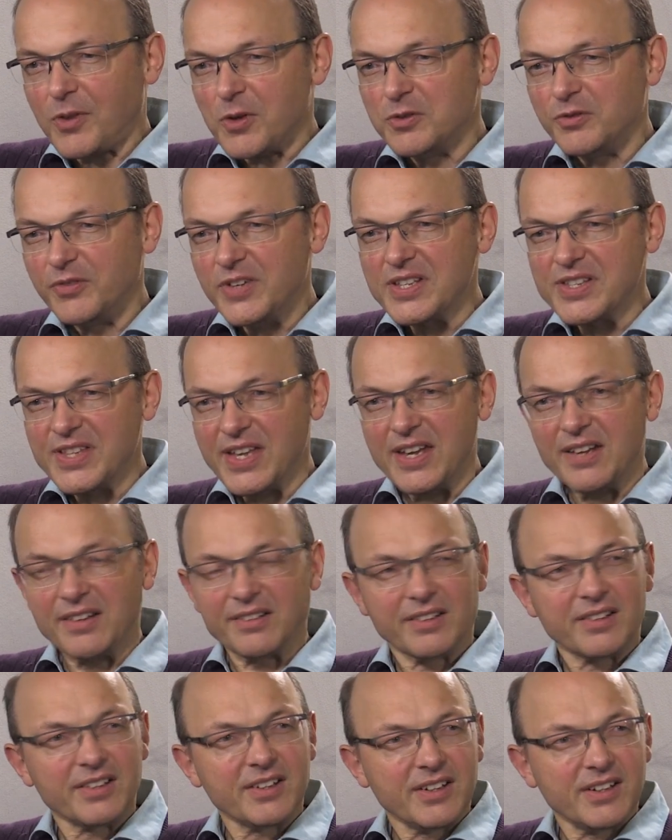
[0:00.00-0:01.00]
Und wir
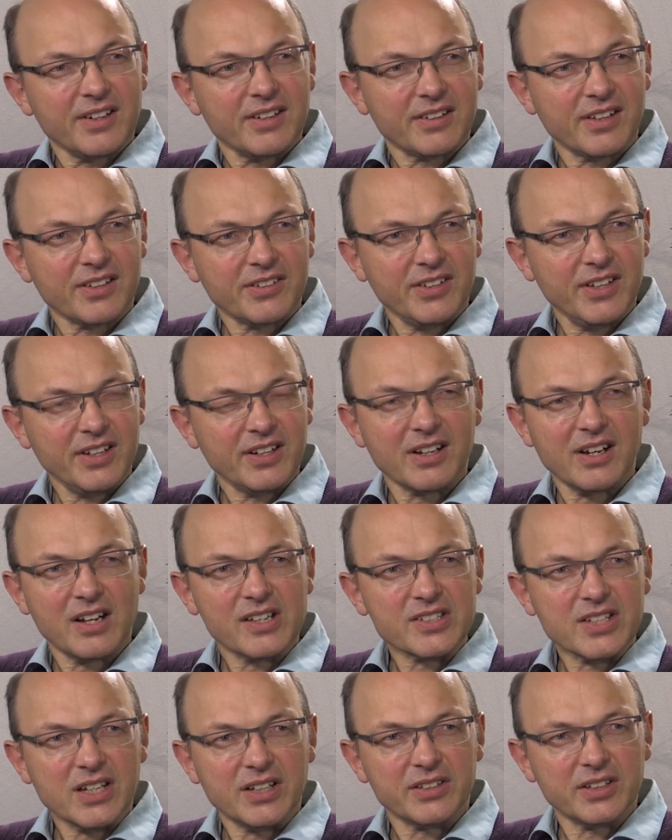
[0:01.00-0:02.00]
sehen, dass sie eine
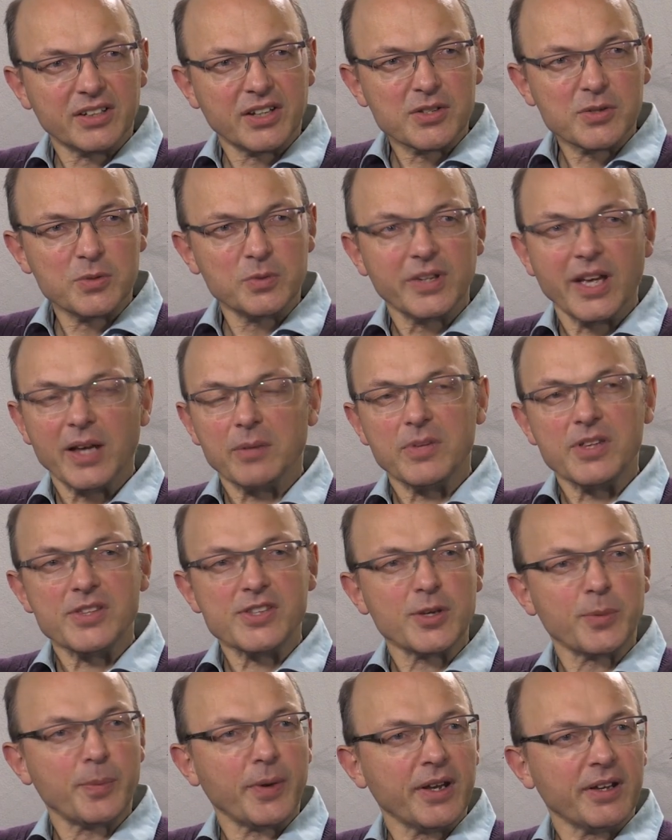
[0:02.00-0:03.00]
ganz andere Gesundheit mit
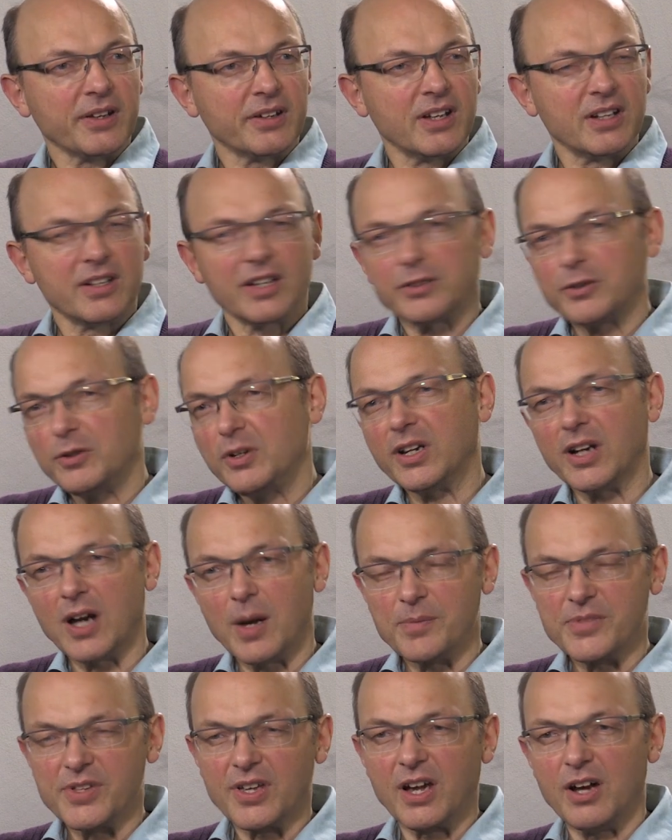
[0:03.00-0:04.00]
sich bringen. Natürlich kann
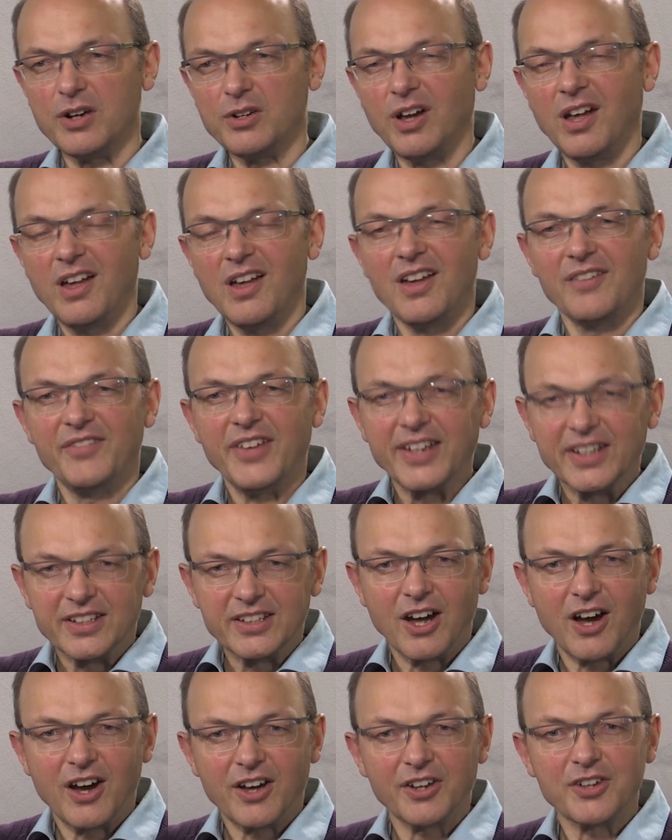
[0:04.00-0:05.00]
man sich auch
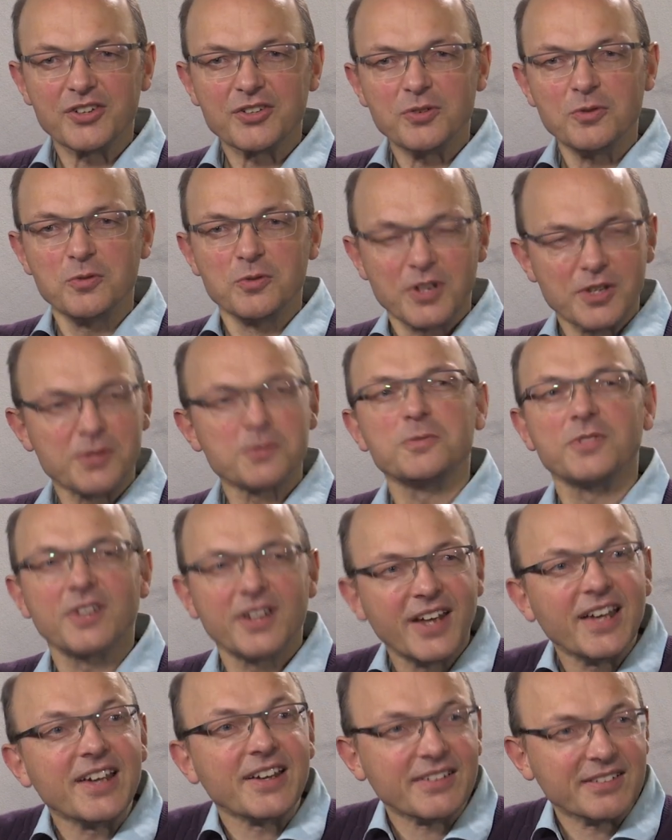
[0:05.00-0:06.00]
vegetarisch ungesund
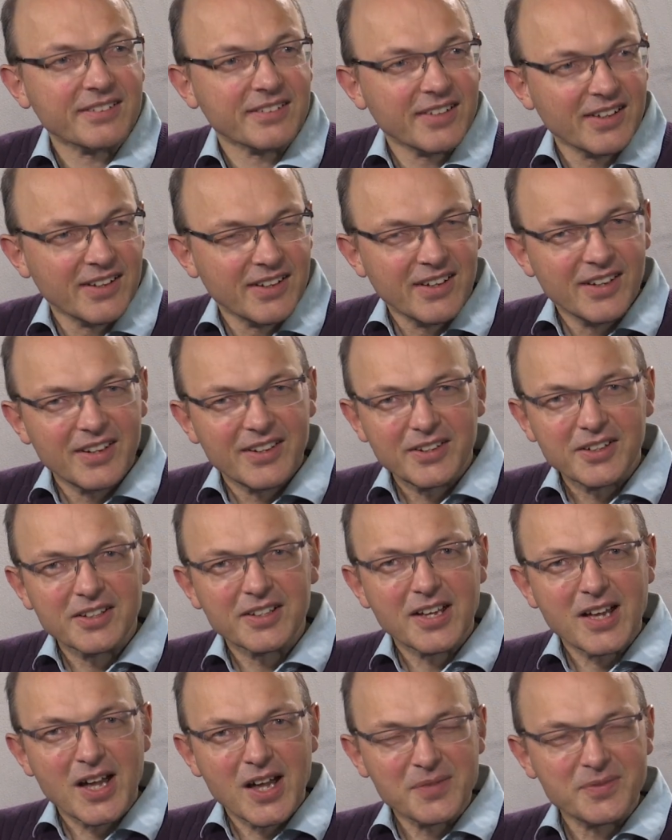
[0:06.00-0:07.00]
ernähren.
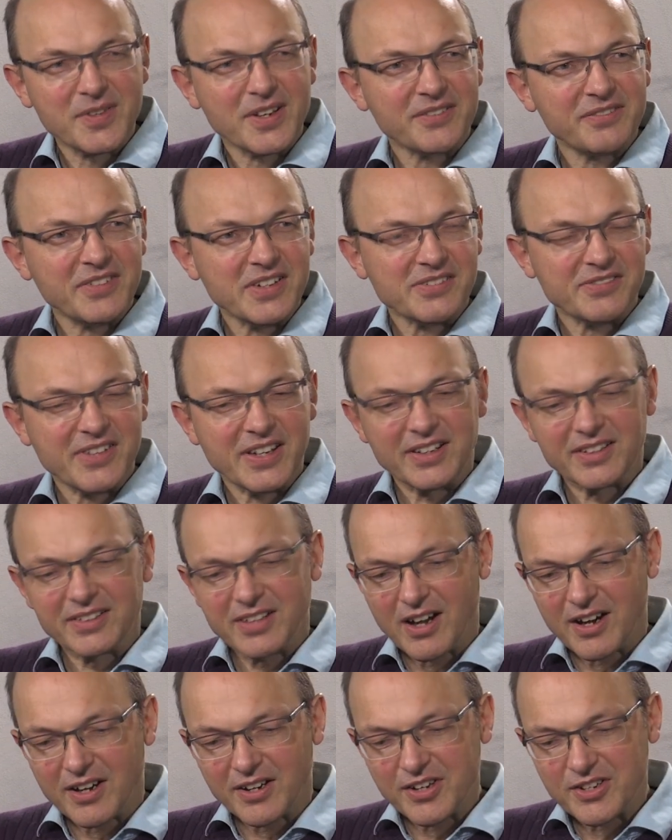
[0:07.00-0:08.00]
Aber wer
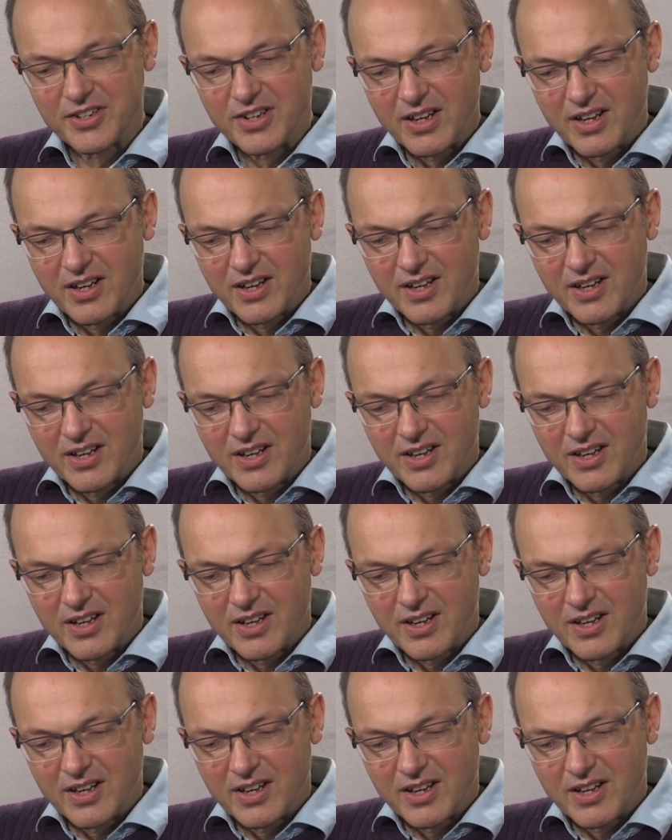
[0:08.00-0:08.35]
vegetarisch